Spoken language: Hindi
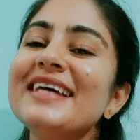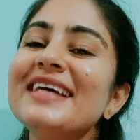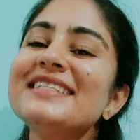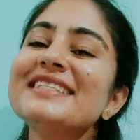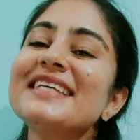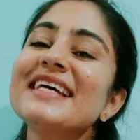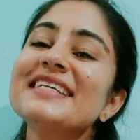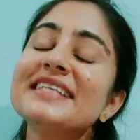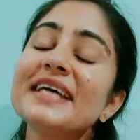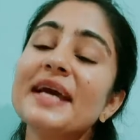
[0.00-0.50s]

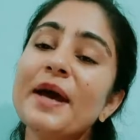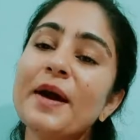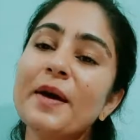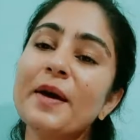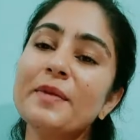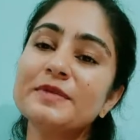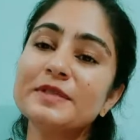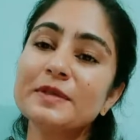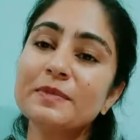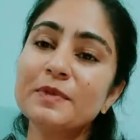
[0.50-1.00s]
फ्रेंड्स कैसे हैं
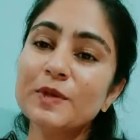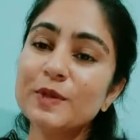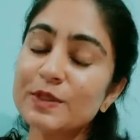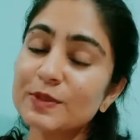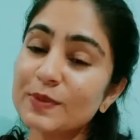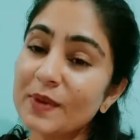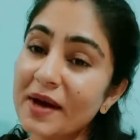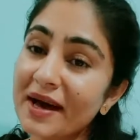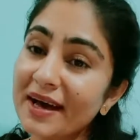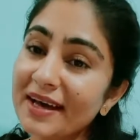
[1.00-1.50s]
आप सब लोग
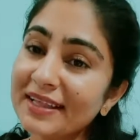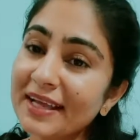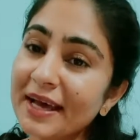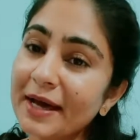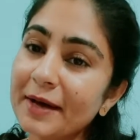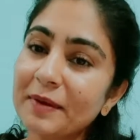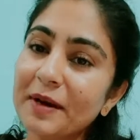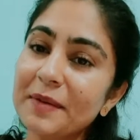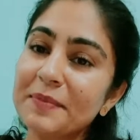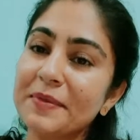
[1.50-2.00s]
स्वागत
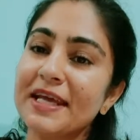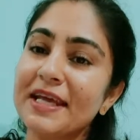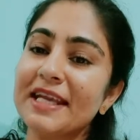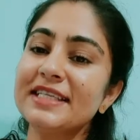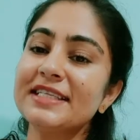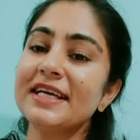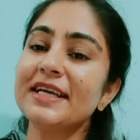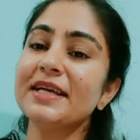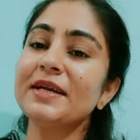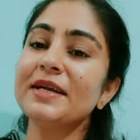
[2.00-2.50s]
है आपका
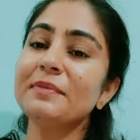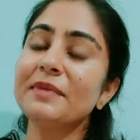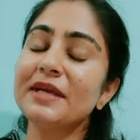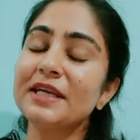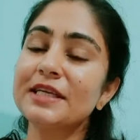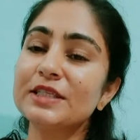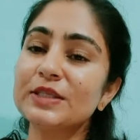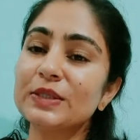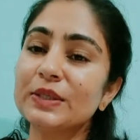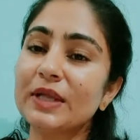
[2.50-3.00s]
मेरे चैनल
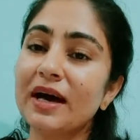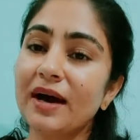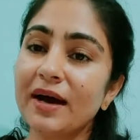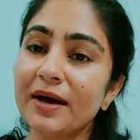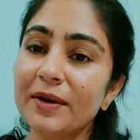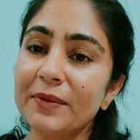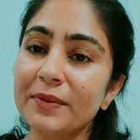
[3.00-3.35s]
मेरी सता